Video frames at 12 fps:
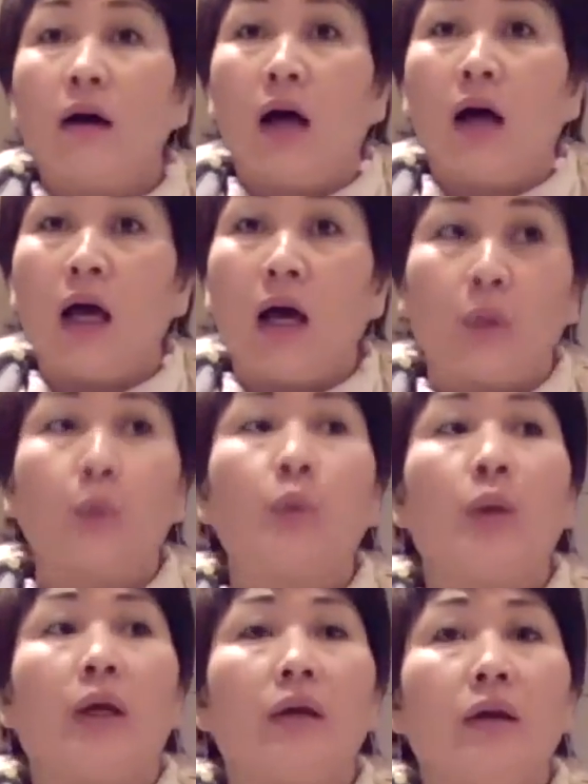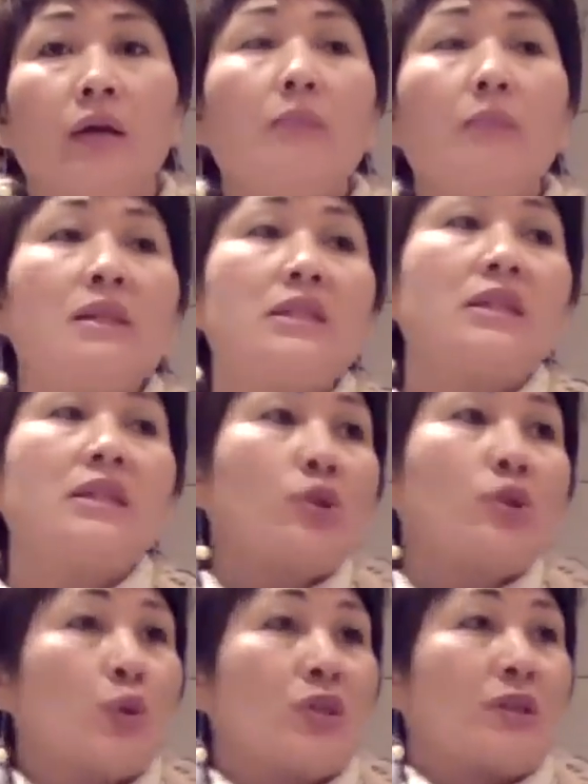哎，很对。那么基因
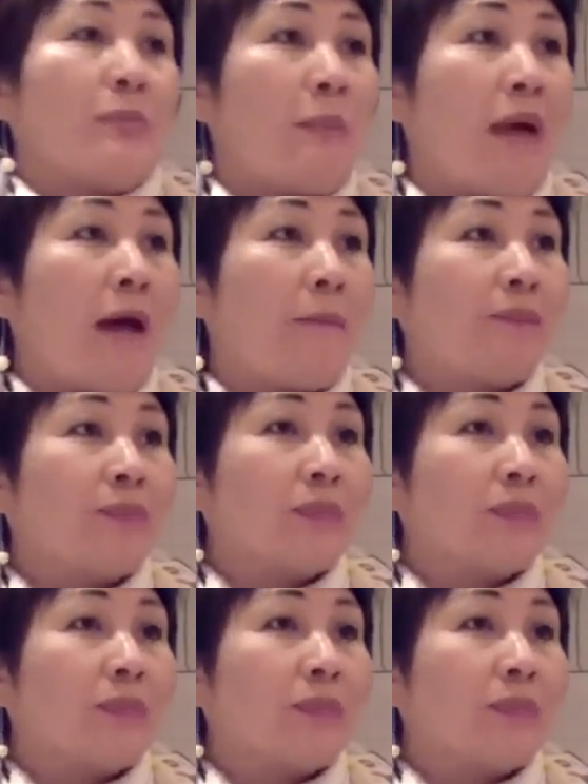受损怎么办？